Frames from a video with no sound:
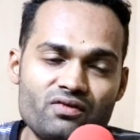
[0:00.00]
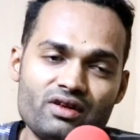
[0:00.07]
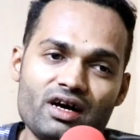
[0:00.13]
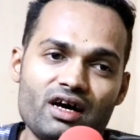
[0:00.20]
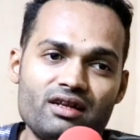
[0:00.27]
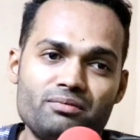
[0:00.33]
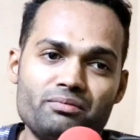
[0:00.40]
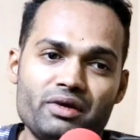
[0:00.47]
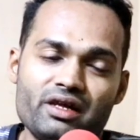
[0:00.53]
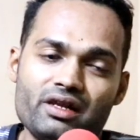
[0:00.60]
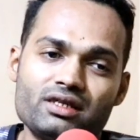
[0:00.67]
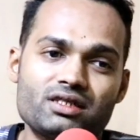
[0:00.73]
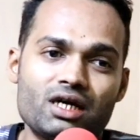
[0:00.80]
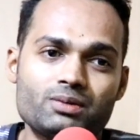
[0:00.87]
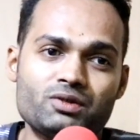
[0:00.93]
फिलहाल मेरे
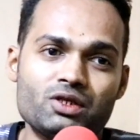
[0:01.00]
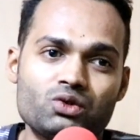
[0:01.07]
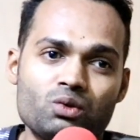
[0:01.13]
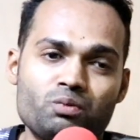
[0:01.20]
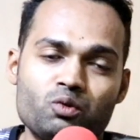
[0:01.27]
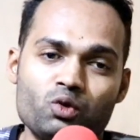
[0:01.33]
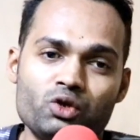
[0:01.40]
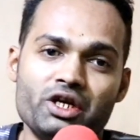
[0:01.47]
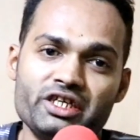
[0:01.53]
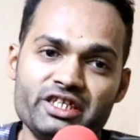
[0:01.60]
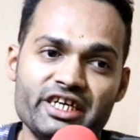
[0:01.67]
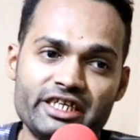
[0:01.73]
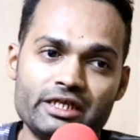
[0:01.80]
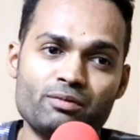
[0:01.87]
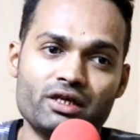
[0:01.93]
हिसाब से तो पूरी
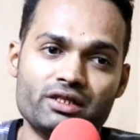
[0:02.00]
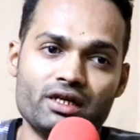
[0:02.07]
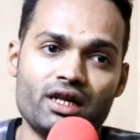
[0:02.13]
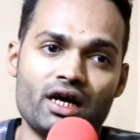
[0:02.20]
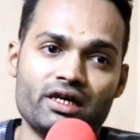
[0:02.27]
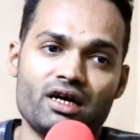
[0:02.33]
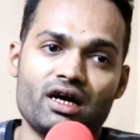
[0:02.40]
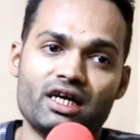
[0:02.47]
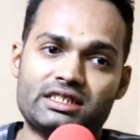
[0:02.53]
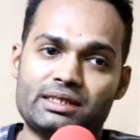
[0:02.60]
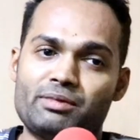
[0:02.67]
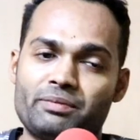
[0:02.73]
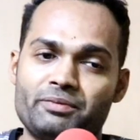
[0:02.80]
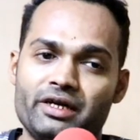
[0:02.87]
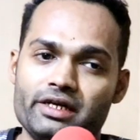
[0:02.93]
इंडियन टीम खतरनाक है अगर
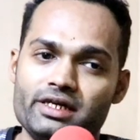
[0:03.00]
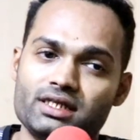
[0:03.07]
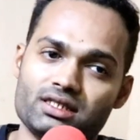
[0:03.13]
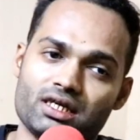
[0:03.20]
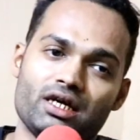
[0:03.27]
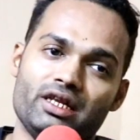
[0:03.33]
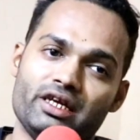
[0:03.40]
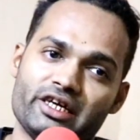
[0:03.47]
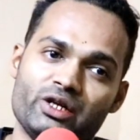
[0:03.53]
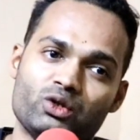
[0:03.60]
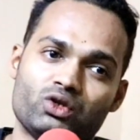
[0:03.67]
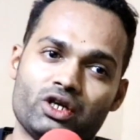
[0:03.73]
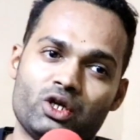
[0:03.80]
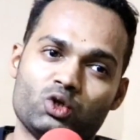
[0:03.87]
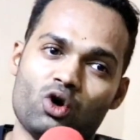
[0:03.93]
जब आप इंडिया से खेलने के लिए
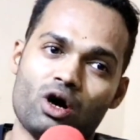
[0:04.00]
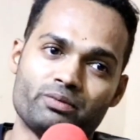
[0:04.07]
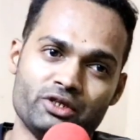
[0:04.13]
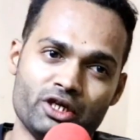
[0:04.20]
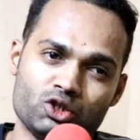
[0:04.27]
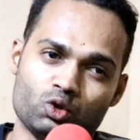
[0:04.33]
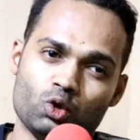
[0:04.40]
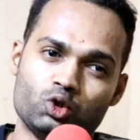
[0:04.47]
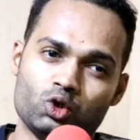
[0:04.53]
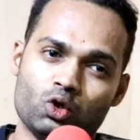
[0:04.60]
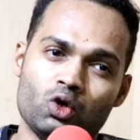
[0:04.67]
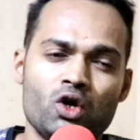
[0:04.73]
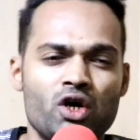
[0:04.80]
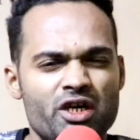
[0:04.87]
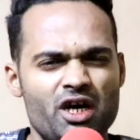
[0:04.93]
उतर रहे हो तो आप ये सोचो
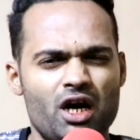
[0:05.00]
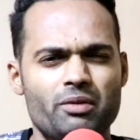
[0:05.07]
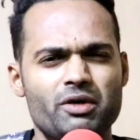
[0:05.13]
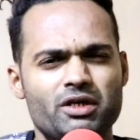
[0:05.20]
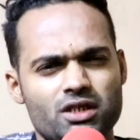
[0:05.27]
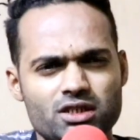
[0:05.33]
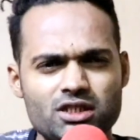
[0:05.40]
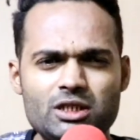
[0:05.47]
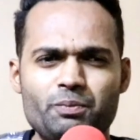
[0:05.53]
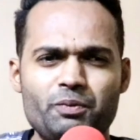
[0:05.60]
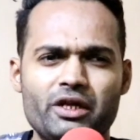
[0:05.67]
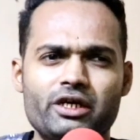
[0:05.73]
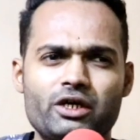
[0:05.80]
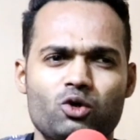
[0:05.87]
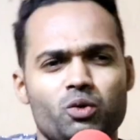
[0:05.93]
कि हमें किसी
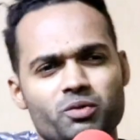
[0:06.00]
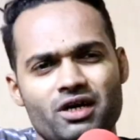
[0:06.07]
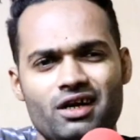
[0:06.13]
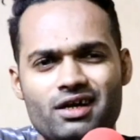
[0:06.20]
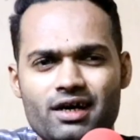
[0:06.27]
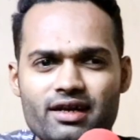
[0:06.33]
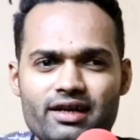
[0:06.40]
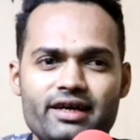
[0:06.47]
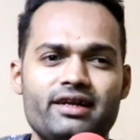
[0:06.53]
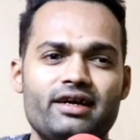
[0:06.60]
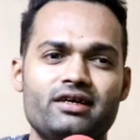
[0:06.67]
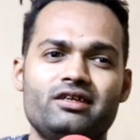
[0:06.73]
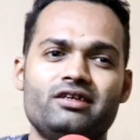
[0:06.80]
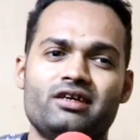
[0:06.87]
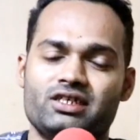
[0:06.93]
प्लेयर को भी हल्का लेना
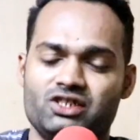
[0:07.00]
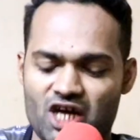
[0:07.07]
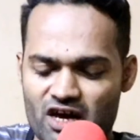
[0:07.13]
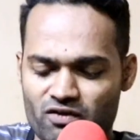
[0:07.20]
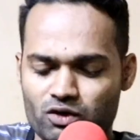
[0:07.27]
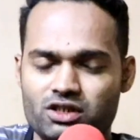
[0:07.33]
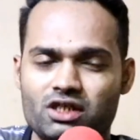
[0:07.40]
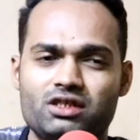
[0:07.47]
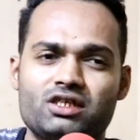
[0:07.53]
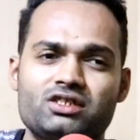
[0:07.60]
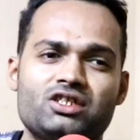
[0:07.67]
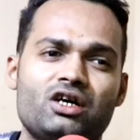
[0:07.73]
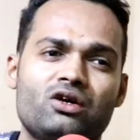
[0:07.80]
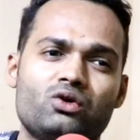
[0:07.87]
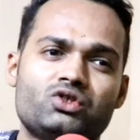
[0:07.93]
ही नहीं है चाहे वो
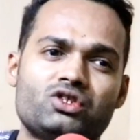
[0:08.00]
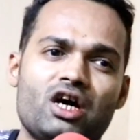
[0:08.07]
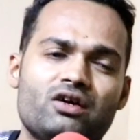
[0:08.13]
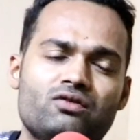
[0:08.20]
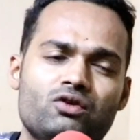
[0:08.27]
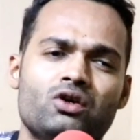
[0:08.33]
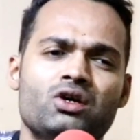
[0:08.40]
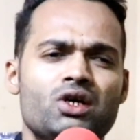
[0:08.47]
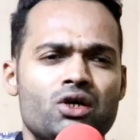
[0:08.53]
जतेजा हो चाहे वो